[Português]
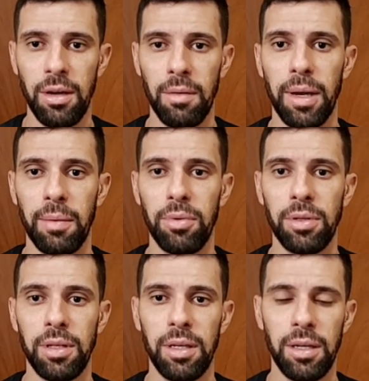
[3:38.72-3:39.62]
para
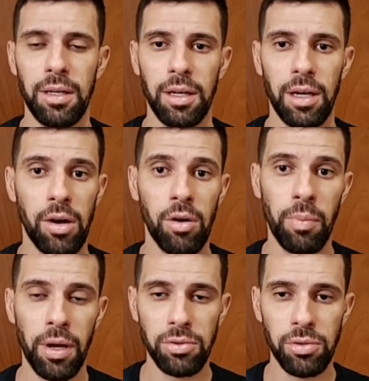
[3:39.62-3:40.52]
poder
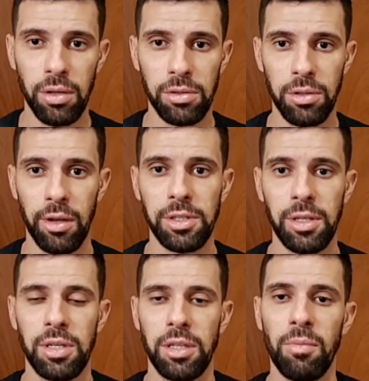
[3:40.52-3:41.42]
acompanhar os jogos, porque você
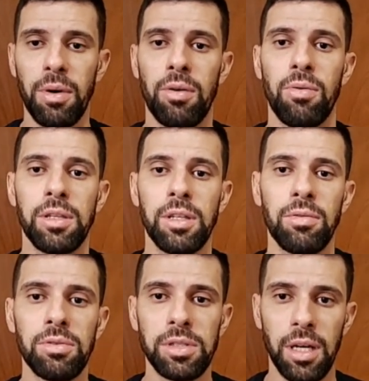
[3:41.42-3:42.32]
precisa ter uma conta e ter
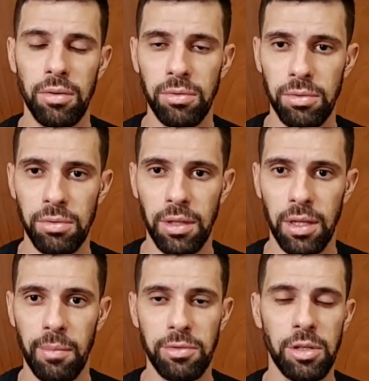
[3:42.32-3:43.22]
um saldo, né?
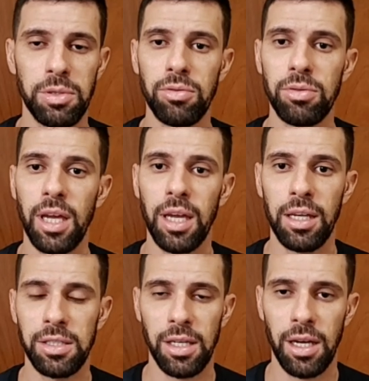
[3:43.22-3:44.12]
mas você não precisa usar
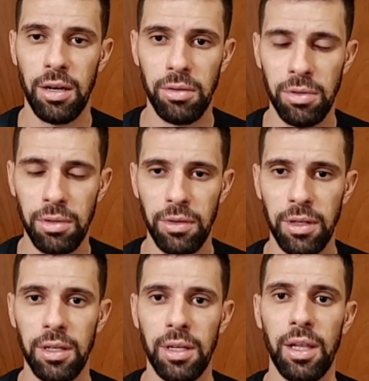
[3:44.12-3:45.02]
aquele saldo,
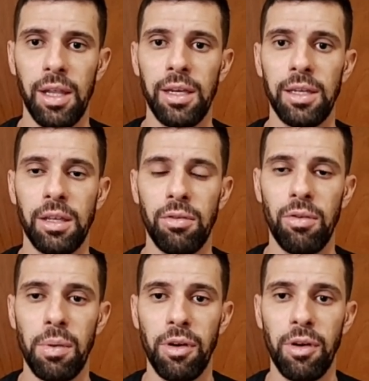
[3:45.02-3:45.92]
enfim. Então é
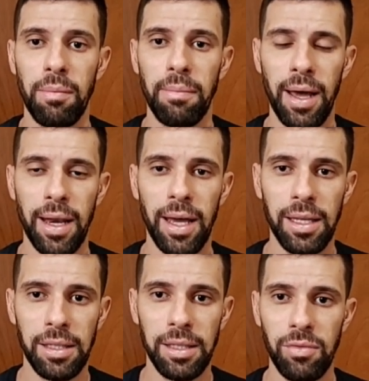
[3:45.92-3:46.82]
uma forma
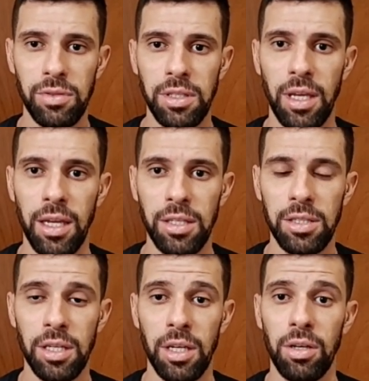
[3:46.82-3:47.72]
barata e
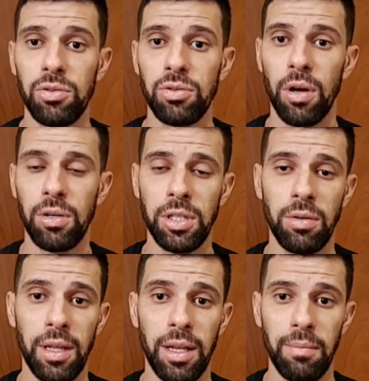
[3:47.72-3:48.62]
eficiente, e os jogos têm um
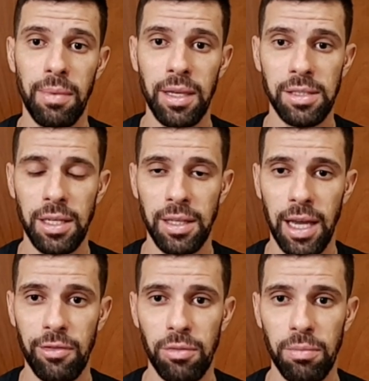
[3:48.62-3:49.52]
delay bem
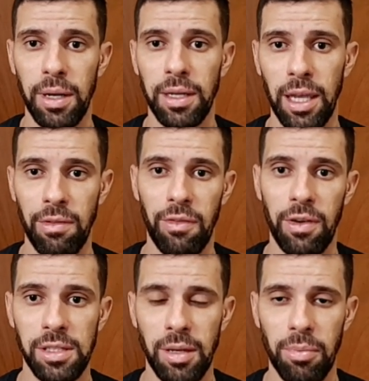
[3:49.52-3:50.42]
aceitável para quem vai
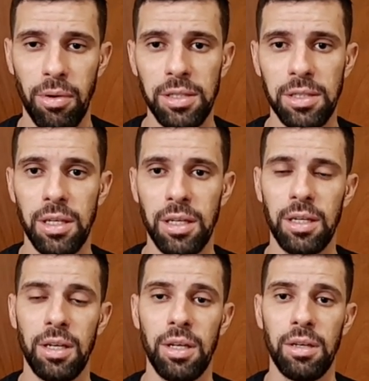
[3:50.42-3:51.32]
fazer as apostas, né?
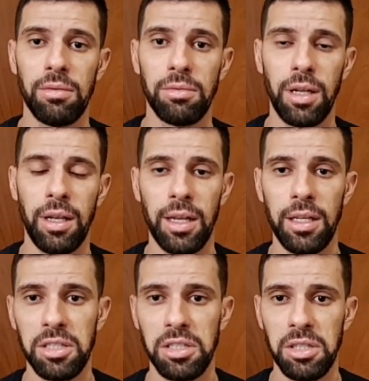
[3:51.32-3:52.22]
um delay ali
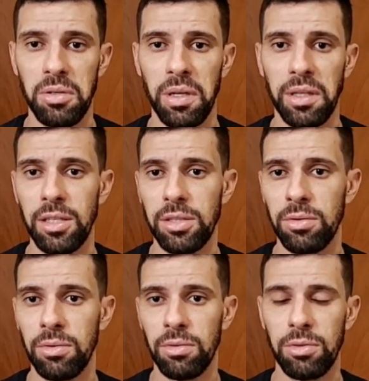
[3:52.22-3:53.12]
de 5 a 10
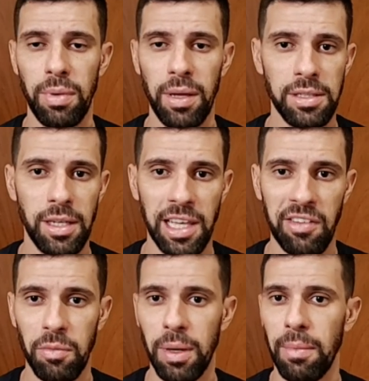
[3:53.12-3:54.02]
segundos, bem
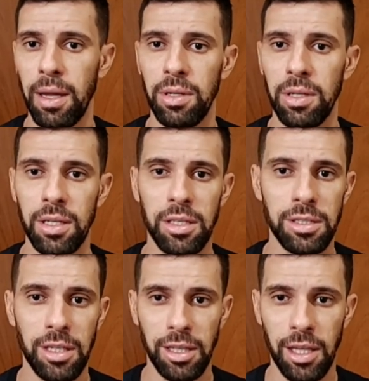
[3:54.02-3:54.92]
aceitável para a maioria das
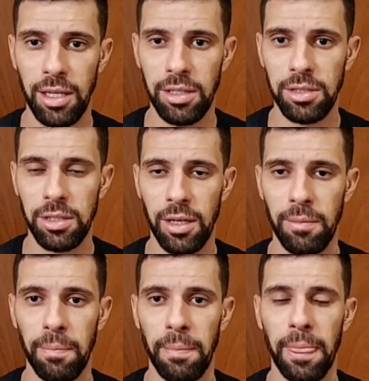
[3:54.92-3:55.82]
estratégias. Né?
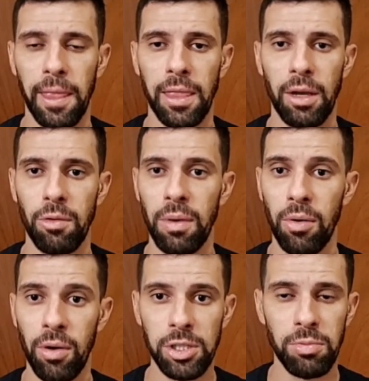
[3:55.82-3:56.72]
Então é uma
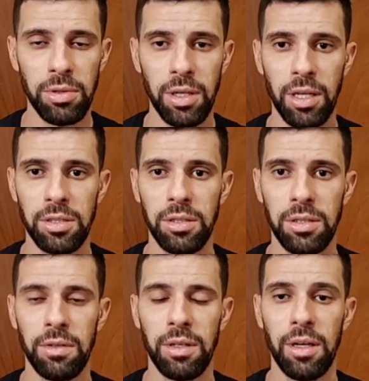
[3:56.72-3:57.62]
ótima
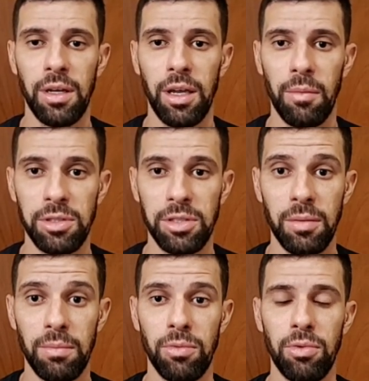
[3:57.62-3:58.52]
alternativa, é uma dica
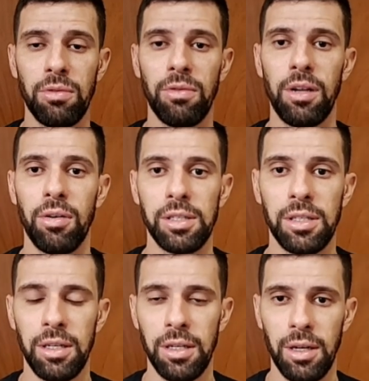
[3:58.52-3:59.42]
muito valiosa
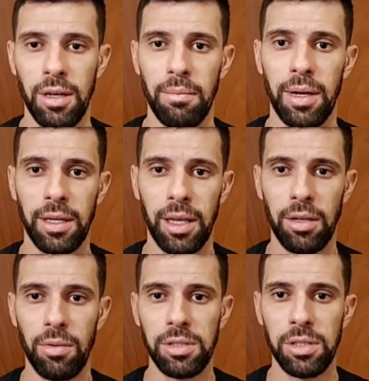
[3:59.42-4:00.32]
aí para quem
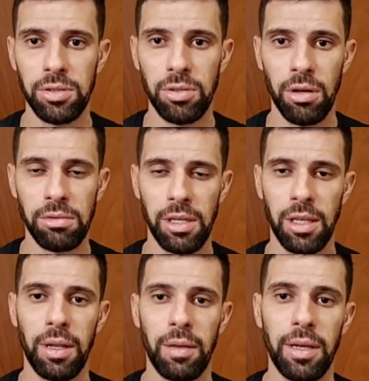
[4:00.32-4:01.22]
não assiste jogos ainda
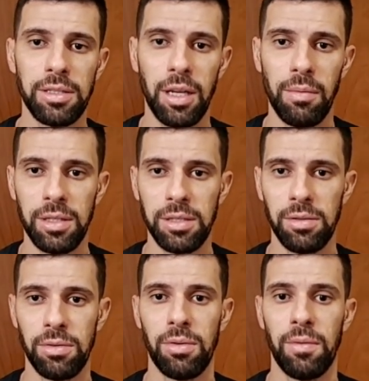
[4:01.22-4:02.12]
pela Best
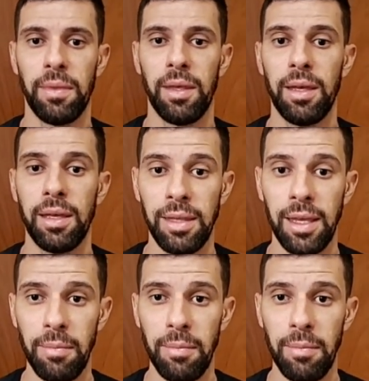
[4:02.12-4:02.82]
365 tem a